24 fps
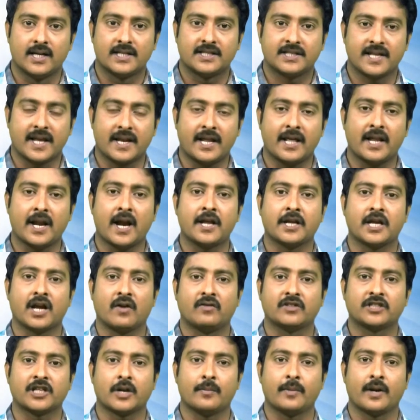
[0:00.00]
శరీరానికి
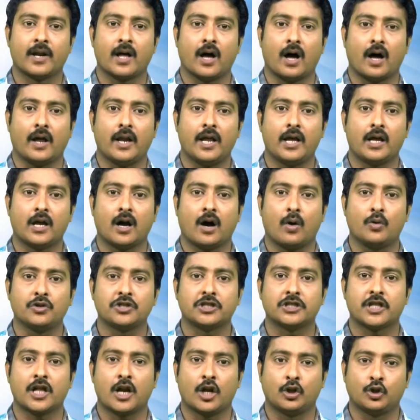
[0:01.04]
అవసరమైన అనేక
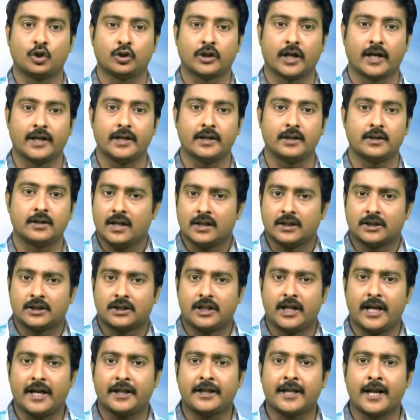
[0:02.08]
ఔషధాలు అందుతాయి
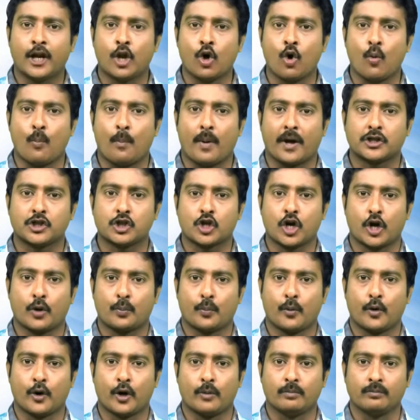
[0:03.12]
తీర్థంలో
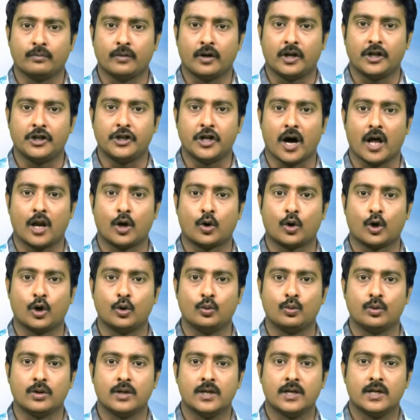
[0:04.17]
పరచకర్పూరం యాలకులు
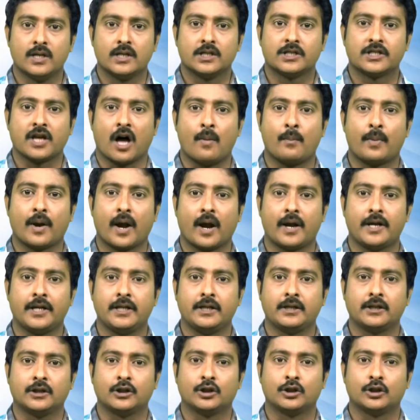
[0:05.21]
సాంబ్రాణి
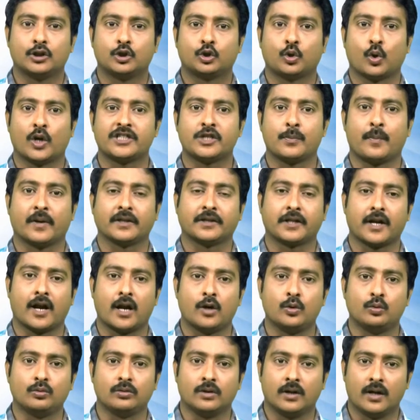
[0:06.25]
తులసి
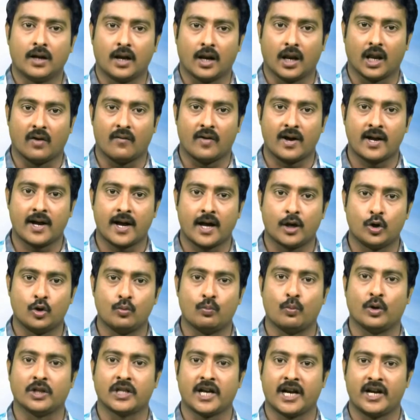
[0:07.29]
పత్రాలు లవంగాలు
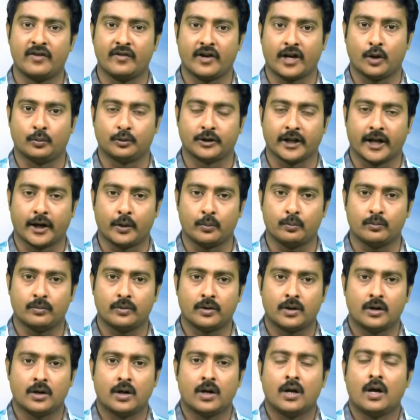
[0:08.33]
మొదలైనవి కలుపుతారు
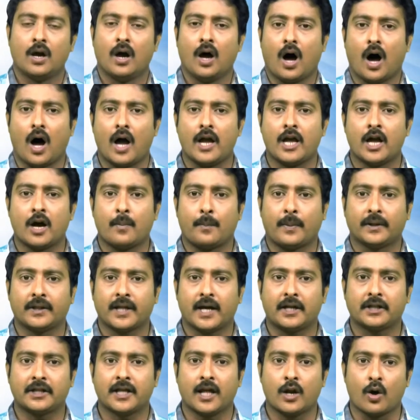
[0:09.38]
ఆయా
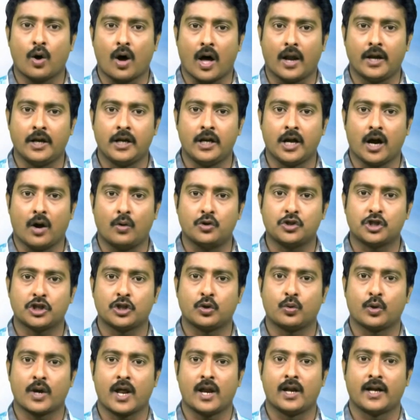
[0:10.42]
పదార్థాలు అన్ని ఔషధ
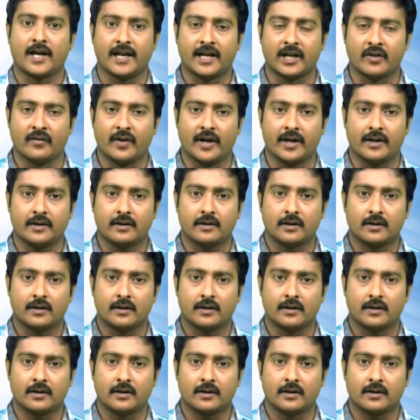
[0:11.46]
గుణాలు కలిగినవే